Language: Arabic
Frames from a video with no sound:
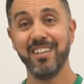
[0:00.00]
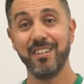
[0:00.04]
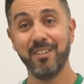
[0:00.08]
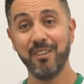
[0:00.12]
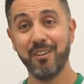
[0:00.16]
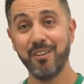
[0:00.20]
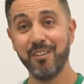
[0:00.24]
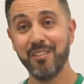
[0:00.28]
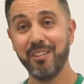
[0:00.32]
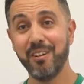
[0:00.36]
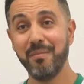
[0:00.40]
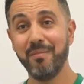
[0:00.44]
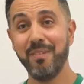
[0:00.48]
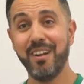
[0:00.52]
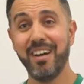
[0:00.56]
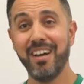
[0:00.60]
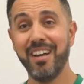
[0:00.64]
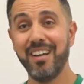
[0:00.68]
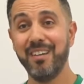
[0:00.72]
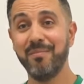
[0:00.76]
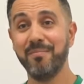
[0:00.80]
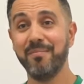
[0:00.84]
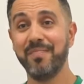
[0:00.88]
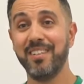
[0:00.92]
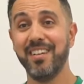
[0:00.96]
تعرضنا
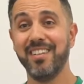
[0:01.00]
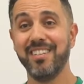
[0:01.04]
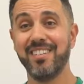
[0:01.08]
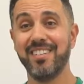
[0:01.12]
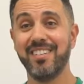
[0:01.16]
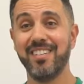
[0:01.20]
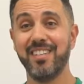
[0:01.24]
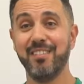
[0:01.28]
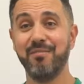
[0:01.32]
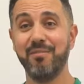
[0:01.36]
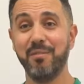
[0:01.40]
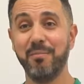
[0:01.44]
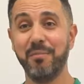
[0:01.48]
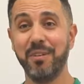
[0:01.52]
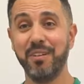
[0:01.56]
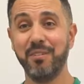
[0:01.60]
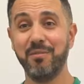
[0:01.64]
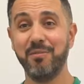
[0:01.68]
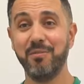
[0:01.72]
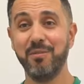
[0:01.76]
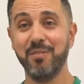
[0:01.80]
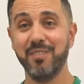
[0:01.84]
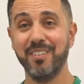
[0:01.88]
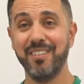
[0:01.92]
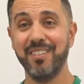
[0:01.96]
بالعالم تاع استاد في
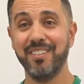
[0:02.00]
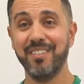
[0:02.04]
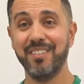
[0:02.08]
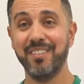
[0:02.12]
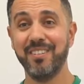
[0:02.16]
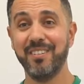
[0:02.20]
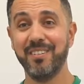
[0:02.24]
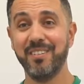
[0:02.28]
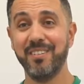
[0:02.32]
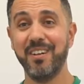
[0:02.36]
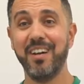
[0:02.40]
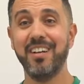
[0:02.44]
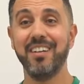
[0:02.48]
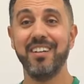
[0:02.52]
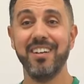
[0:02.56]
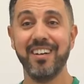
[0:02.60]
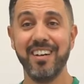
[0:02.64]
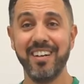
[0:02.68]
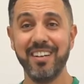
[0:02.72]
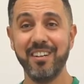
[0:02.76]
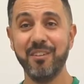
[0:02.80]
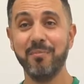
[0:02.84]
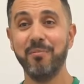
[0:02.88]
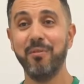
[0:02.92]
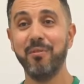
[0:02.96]
البركون احنا
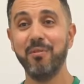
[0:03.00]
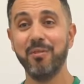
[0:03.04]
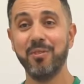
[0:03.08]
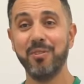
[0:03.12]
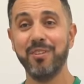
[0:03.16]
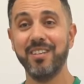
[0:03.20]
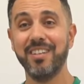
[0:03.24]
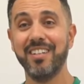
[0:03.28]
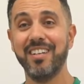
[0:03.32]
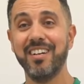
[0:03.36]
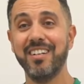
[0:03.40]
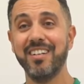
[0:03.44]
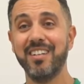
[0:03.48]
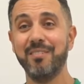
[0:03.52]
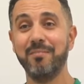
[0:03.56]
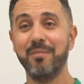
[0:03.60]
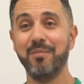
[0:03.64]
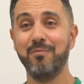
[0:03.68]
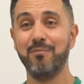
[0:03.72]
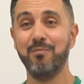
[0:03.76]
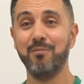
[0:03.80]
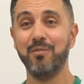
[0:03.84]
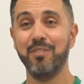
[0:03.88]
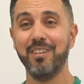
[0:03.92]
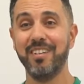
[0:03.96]
غنيين من اللوطه وهي تغني من
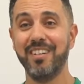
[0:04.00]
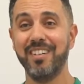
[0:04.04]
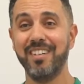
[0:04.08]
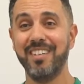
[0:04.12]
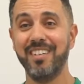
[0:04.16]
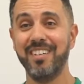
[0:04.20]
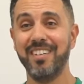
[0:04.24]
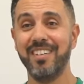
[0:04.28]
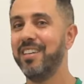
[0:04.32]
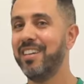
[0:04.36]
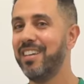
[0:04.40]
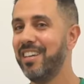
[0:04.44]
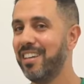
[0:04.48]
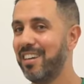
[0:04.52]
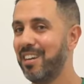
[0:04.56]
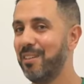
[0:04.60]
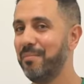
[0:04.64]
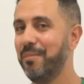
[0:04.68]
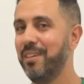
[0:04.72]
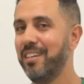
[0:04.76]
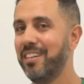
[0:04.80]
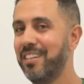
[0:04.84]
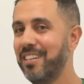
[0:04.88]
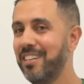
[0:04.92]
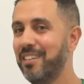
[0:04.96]
الفوق كي
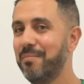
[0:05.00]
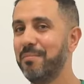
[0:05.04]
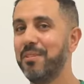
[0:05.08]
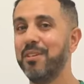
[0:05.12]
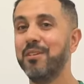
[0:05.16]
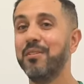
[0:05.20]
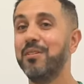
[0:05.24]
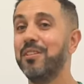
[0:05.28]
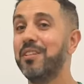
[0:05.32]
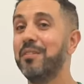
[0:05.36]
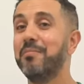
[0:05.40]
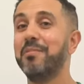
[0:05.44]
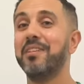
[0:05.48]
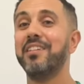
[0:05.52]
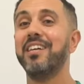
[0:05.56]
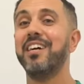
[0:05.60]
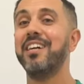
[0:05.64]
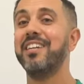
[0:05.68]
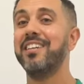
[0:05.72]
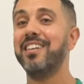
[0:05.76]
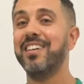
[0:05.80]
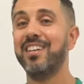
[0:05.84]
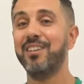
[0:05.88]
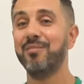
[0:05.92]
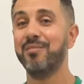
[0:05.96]
رابحين نبداو تبدا
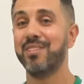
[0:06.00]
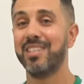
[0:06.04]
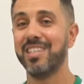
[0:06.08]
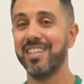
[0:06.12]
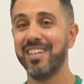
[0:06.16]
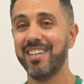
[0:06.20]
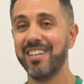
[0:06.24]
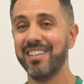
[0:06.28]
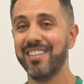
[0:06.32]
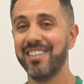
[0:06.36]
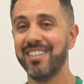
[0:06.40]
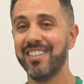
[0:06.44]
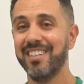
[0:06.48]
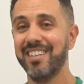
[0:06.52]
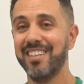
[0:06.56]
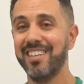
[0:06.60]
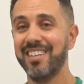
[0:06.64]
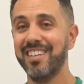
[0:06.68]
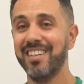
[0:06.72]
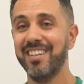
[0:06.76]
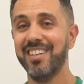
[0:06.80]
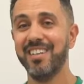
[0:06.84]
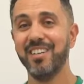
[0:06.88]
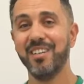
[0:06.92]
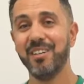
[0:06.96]
تغني لي وتزغرت
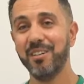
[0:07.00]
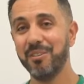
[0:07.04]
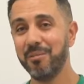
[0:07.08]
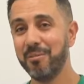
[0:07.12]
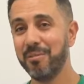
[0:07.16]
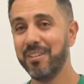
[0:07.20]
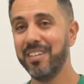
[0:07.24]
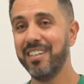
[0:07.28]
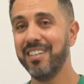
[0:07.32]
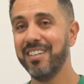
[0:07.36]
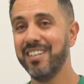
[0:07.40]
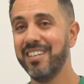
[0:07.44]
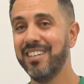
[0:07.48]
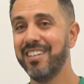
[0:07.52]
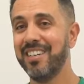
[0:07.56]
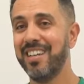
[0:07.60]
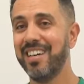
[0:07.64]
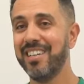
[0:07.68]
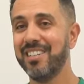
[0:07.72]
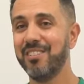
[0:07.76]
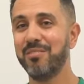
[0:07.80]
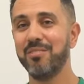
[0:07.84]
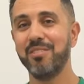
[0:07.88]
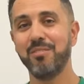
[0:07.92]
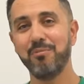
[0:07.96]
وكان
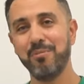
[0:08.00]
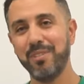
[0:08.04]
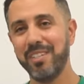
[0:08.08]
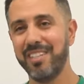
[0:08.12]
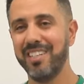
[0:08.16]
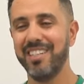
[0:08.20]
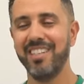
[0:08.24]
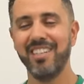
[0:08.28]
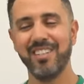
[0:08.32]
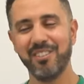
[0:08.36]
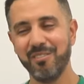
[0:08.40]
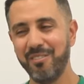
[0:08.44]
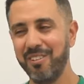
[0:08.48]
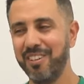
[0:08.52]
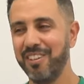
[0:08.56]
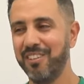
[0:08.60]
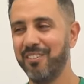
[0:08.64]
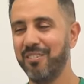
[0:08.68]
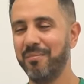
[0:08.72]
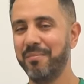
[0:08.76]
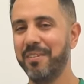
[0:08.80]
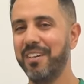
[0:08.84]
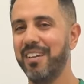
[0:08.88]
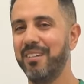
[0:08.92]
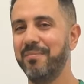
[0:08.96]
ناقص تواسيني تقول لي
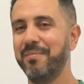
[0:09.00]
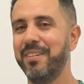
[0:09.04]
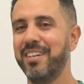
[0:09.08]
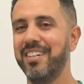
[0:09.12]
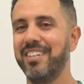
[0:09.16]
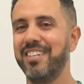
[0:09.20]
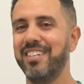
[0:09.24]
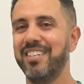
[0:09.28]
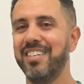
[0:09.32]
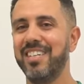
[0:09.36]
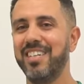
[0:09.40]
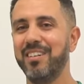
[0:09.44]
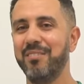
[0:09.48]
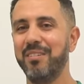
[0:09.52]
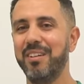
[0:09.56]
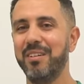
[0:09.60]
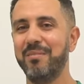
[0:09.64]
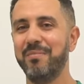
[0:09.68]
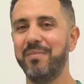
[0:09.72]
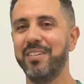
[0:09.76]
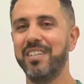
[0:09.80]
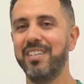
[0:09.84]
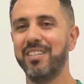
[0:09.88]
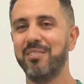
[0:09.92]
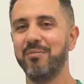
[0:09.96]
نورمال المره الجايه
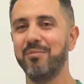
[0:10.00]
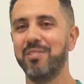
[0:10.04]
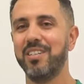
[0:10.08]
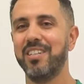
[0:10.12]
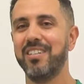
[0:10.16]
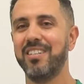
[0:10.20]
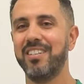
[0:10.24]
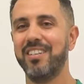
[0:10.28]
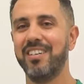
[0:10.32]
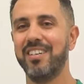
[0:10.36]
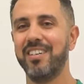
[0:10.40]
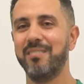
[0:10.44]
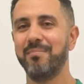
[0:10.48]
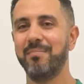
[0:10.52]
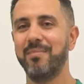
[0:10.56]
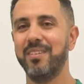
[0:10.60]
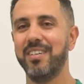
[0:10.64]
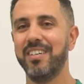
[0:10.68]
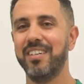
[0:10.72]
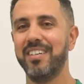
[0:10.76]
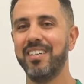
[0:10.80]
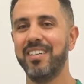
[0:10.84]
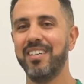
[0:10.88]
ولاباس وستر ربي